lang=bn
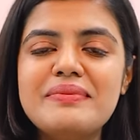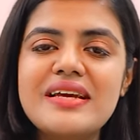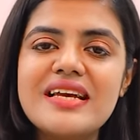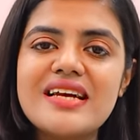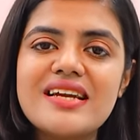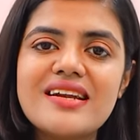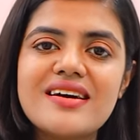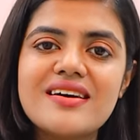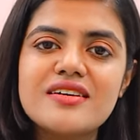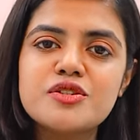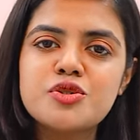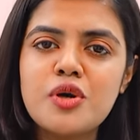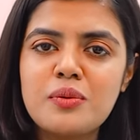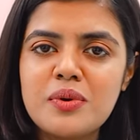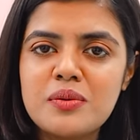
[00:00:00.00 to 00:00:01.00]
মেয়েরা
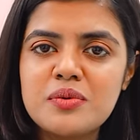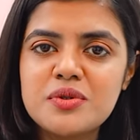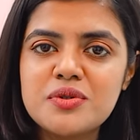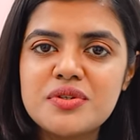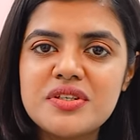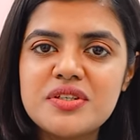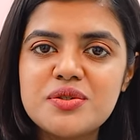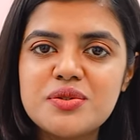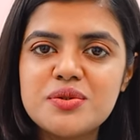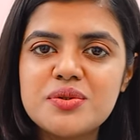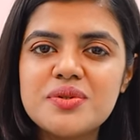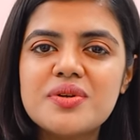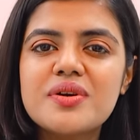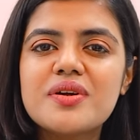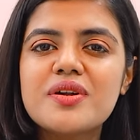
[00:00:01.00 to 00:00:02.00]
স্বভাবত একটু
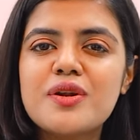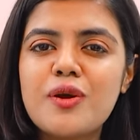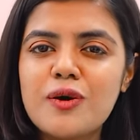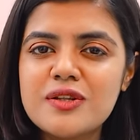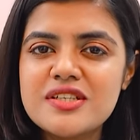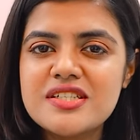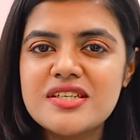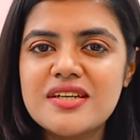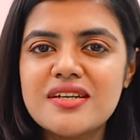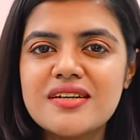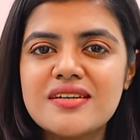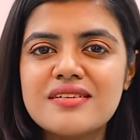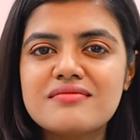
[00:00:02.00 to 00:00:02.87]
লজ্জা